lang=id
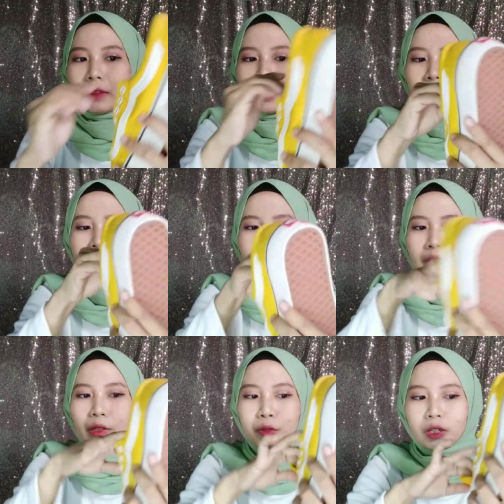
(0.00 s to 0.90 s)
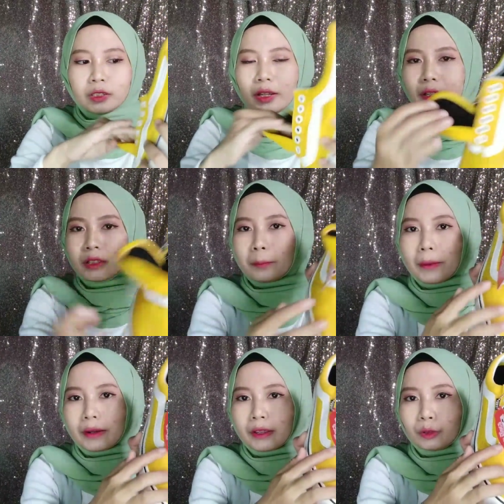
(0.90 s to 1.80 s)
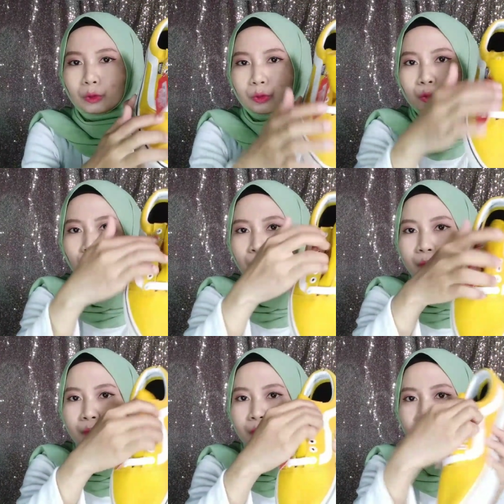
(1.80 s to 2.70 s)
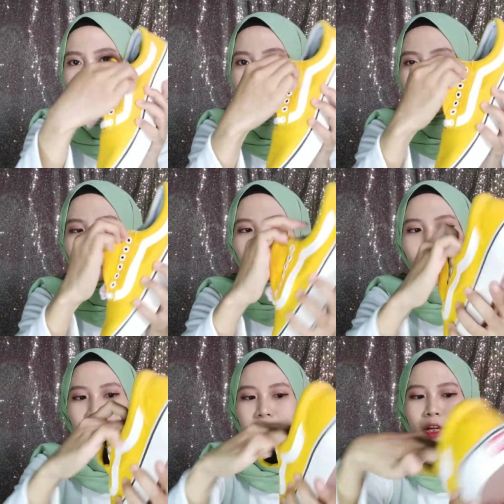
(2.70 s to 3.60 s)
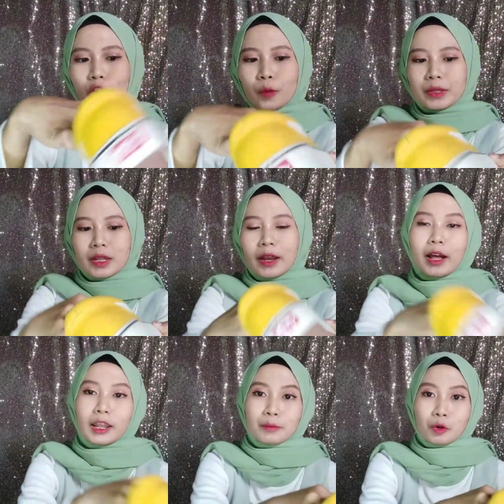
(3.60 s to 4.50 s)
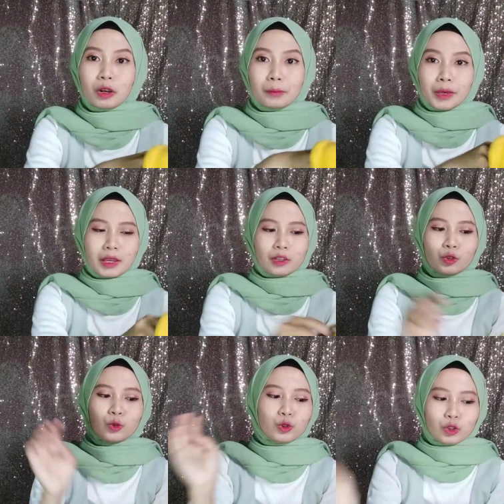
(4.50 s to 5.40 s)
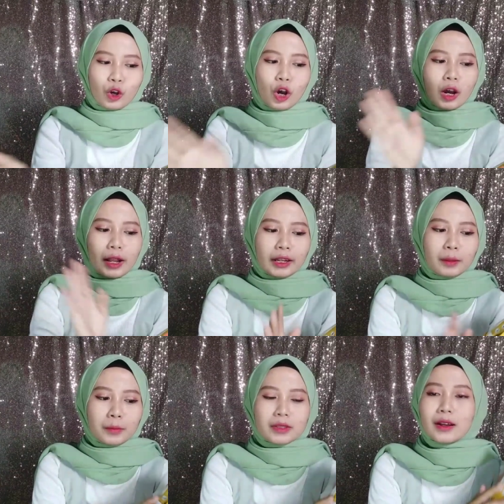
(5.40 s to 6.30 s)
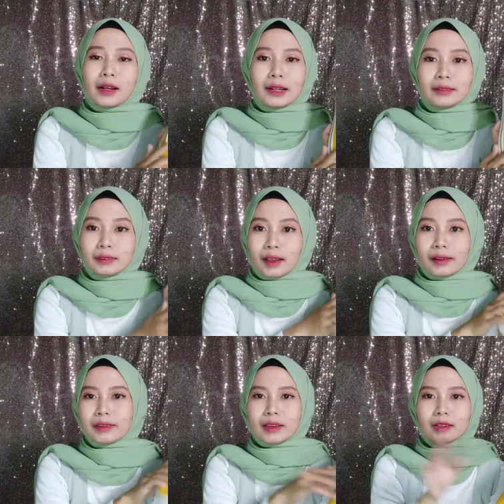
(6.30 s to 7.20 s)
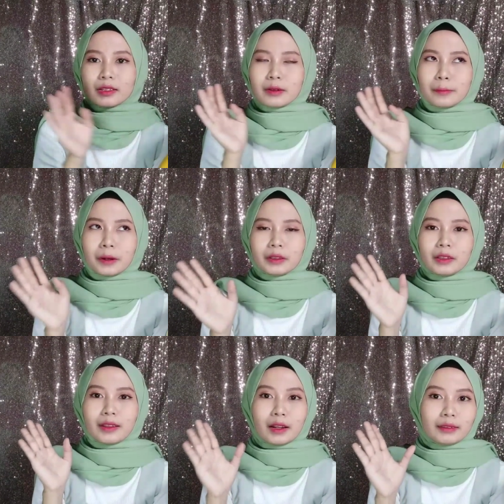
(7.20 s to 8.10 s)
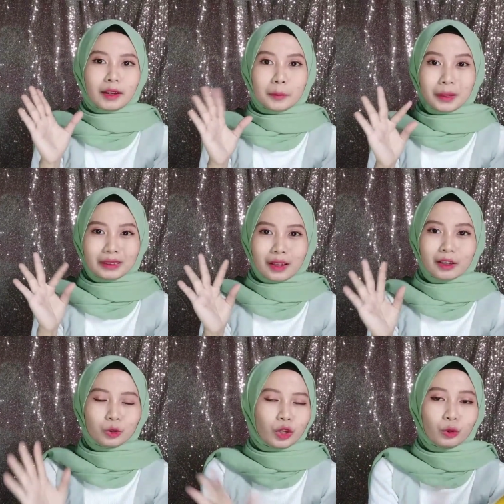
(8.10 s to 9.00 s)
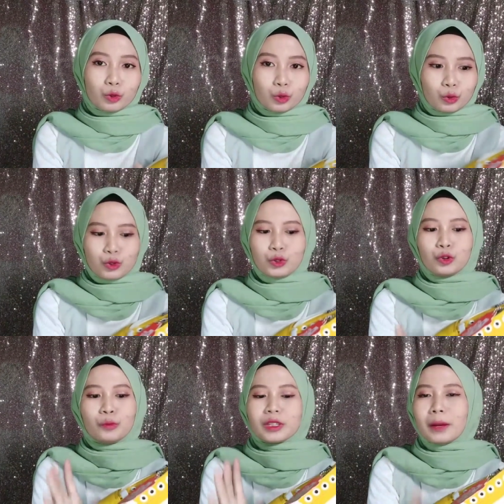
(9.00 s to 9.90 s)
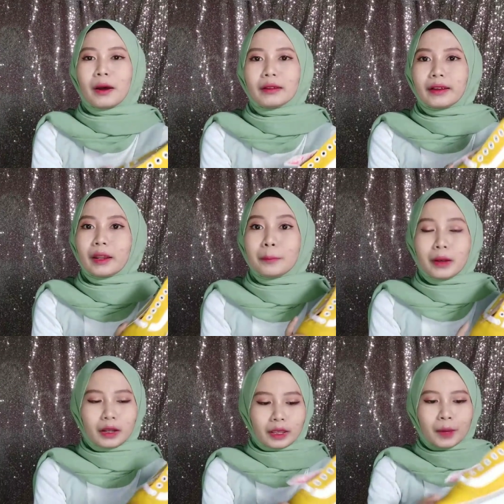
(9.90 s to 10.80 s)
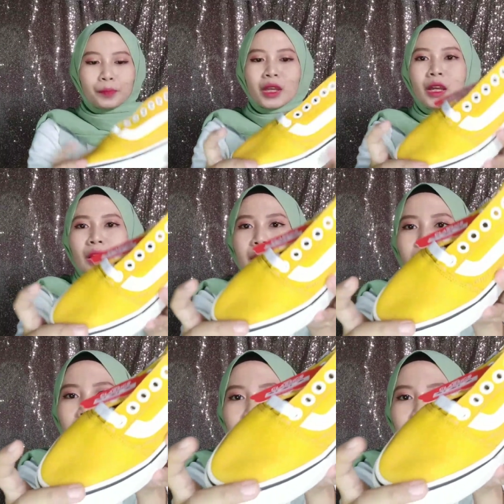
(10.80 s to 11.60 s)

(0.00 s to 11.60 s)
tali jadi dia udah ditalin depannya tuh Nanti kalau misalnya kalian mau lebih cucok, kalian bisa ganti talinya seperti tali-tali pita gitu yang lucu-lucu, bisa banget kalian beli. Dan